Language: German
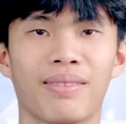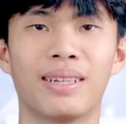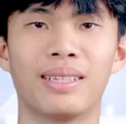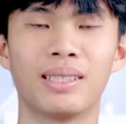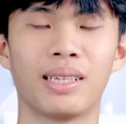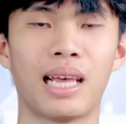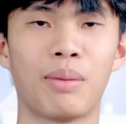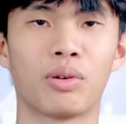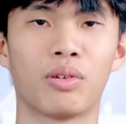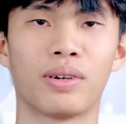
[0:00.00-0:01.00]
Wenn dich die
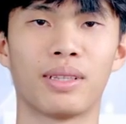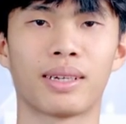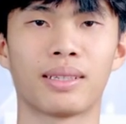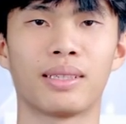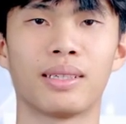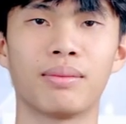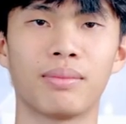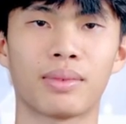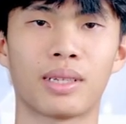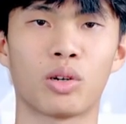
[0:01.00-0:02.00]
Lehrberufe
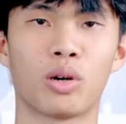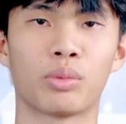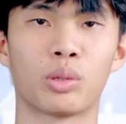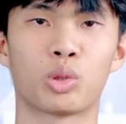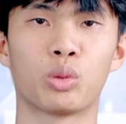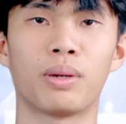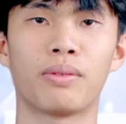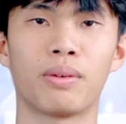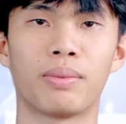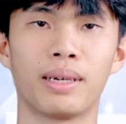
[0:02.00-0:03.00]
interessieren, dann komm zum
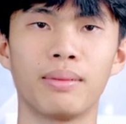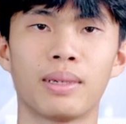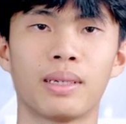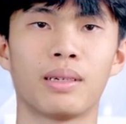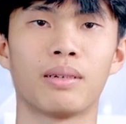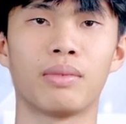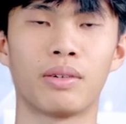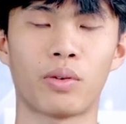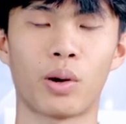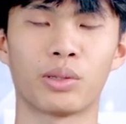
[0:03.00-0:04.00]
Schuppern vorbei.
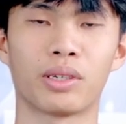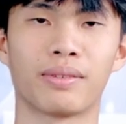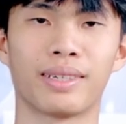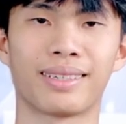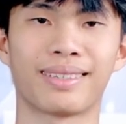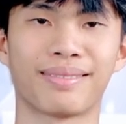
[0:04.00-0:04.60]
Wir freuen uns auf dich.